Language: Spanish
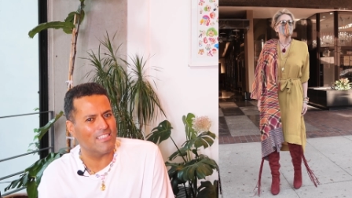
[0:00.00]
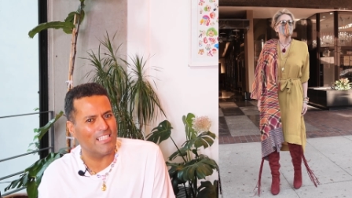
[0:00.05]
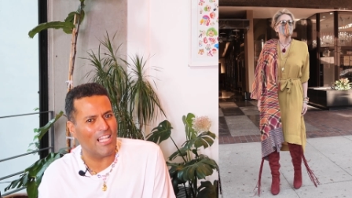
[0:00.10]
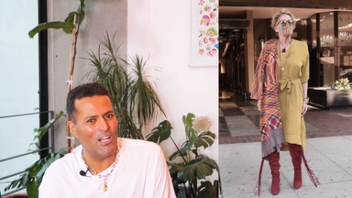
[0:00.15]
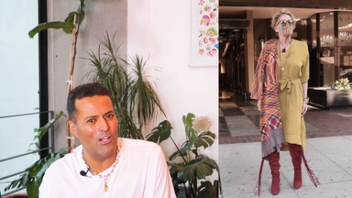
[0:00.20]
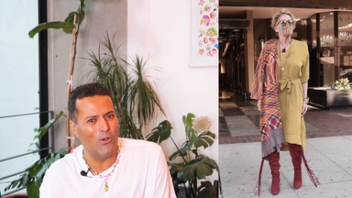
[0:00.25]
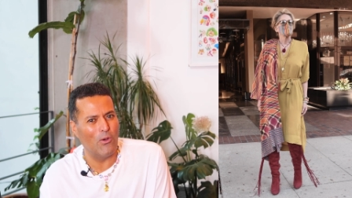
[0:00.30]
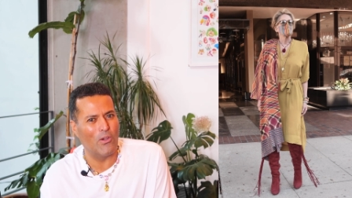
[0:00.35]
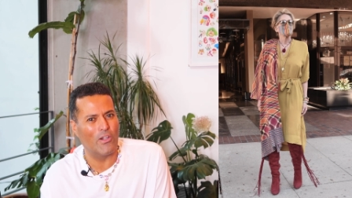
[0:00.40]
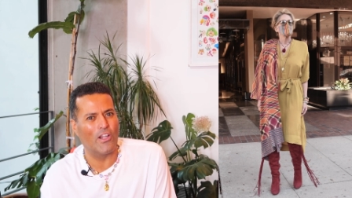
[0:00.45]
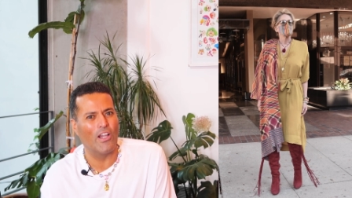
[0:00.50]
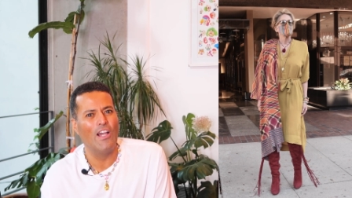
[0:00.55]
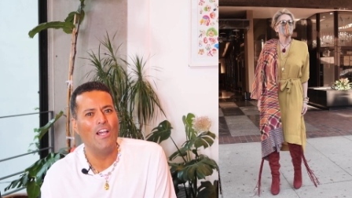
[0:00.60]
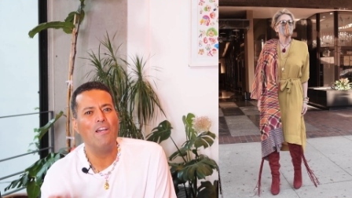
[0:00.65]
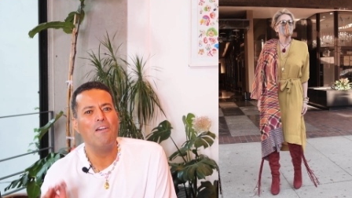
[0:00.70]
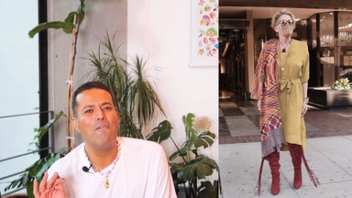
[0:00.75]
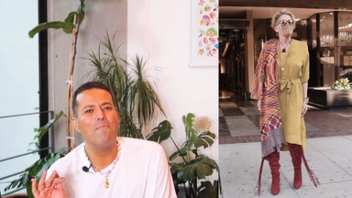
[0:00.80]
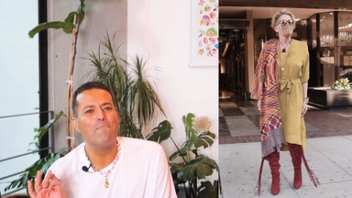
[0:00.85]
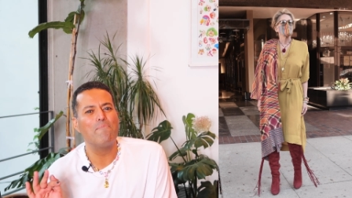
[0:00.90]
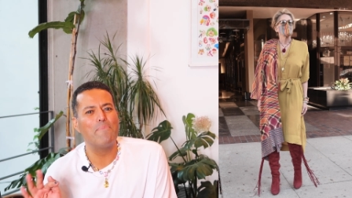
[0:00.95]
de este look,
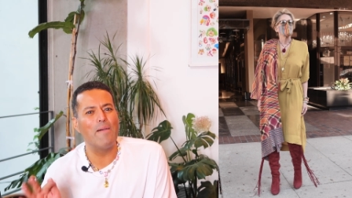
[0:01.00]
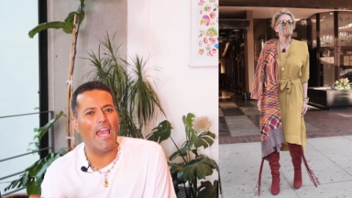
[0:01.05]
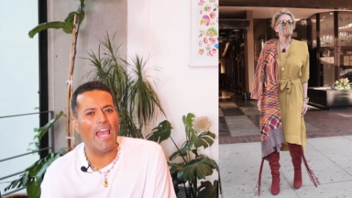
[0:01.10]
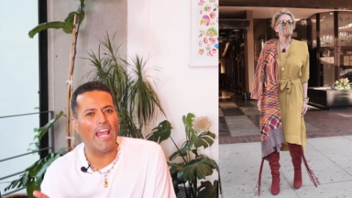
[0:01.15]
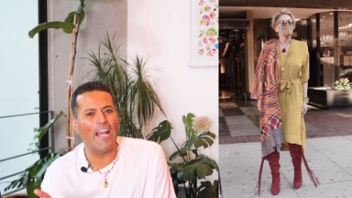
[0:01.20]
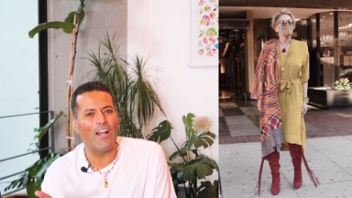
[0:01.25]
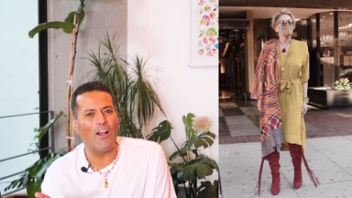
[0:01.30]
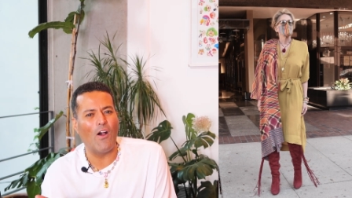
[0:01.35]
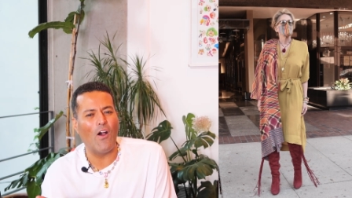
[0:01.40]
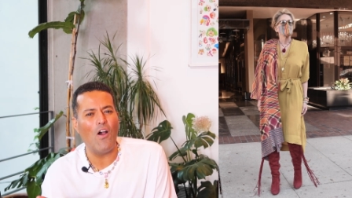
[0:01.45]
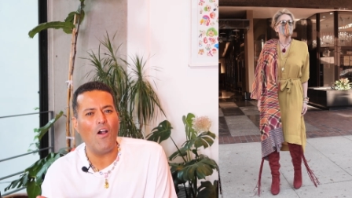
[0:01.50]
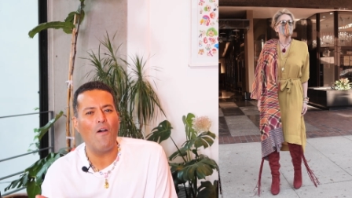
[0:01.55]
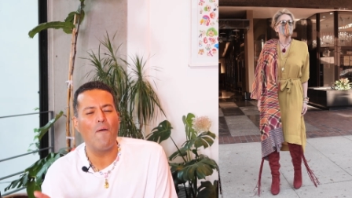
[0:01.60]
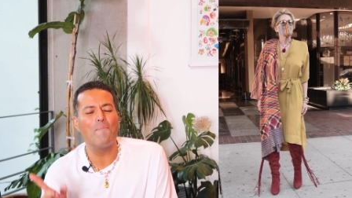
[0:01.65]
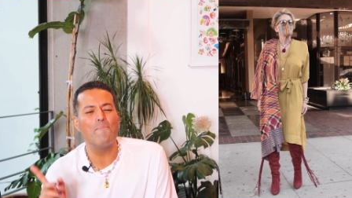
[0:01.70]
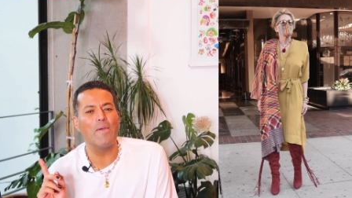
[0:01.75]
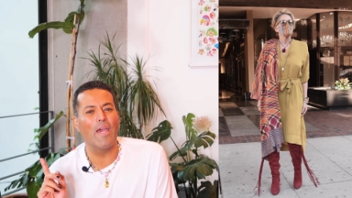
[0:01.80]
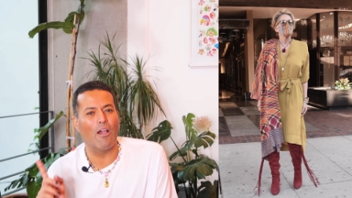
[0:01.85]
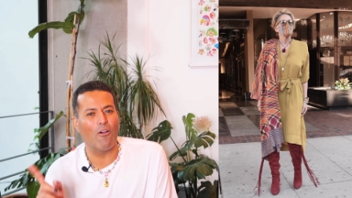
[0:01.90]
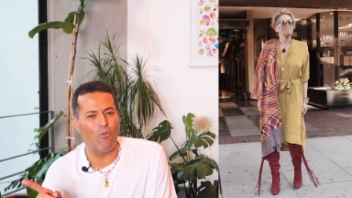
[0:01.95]

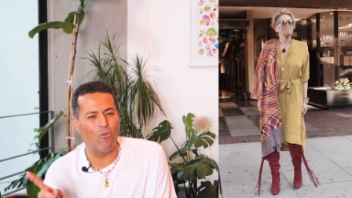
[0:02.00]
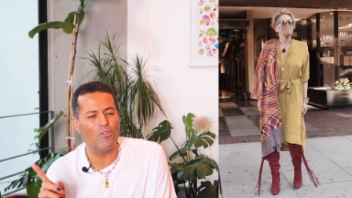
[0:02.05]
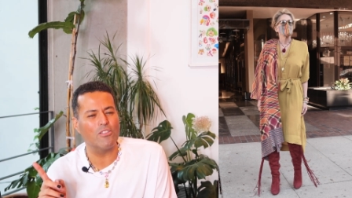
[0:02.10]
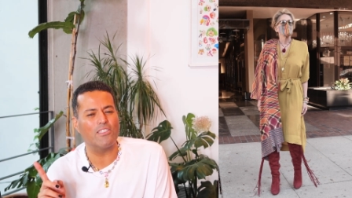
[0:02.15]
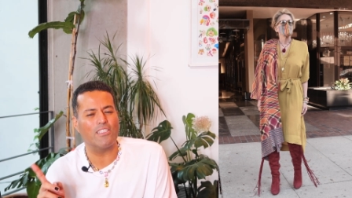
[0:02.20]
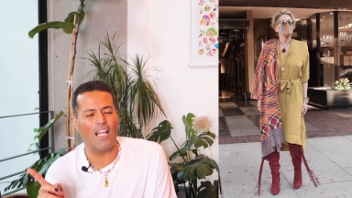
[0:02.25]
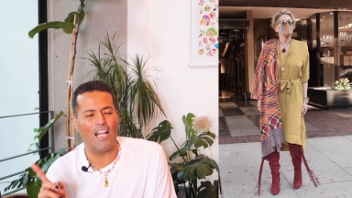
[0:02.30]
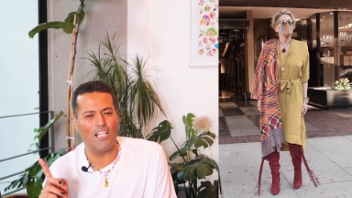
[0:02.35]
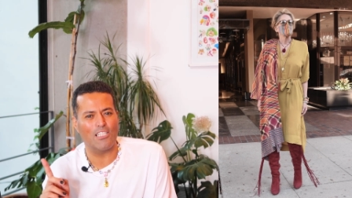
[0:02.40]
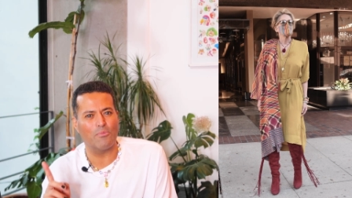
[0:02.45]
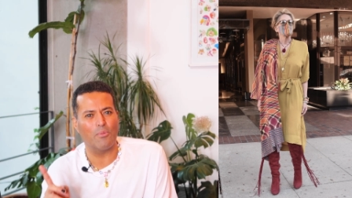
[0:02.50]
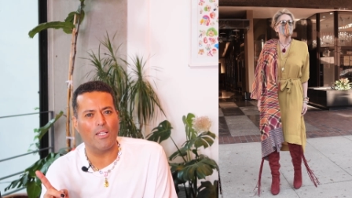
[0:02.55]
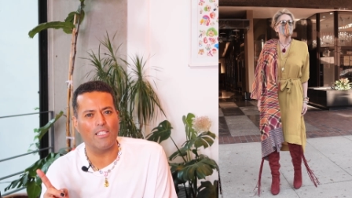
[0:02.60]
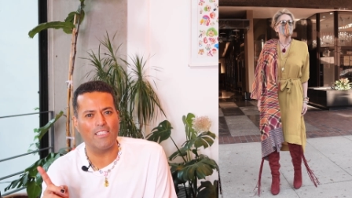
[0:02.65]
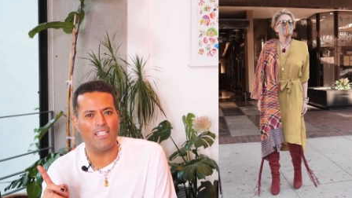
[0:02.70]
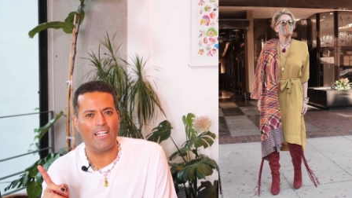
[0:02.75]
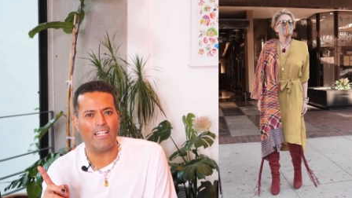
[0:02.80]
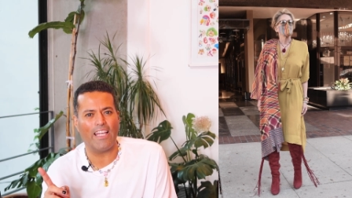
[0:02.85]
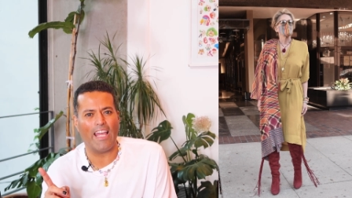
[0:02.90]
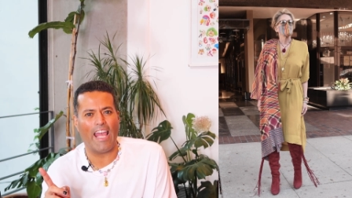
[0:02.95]
pero me gusta, les voy a
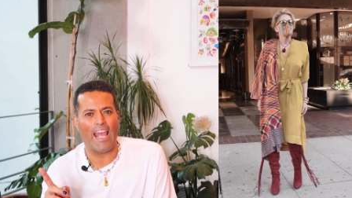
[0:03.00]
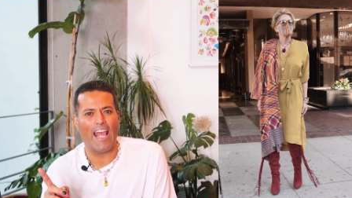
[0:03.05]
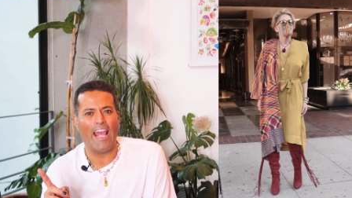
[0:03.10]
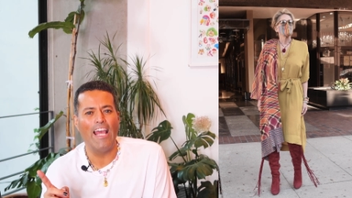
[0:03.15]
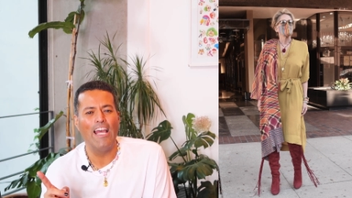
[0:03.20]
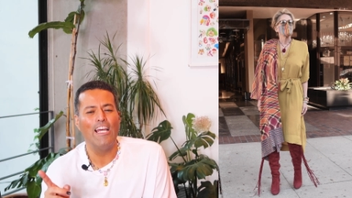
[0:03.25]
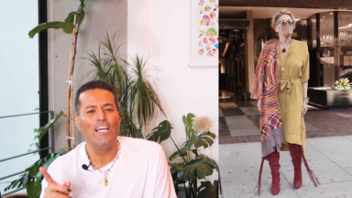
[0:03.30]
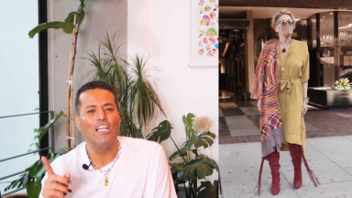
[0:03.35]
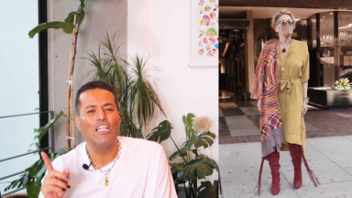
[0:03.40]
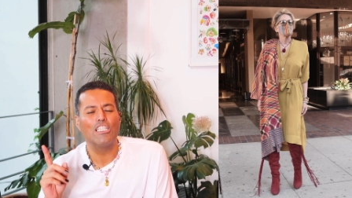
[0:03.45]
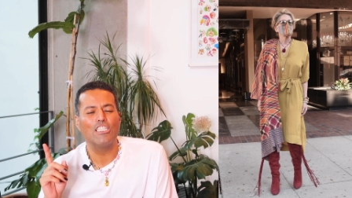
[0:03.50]
decir que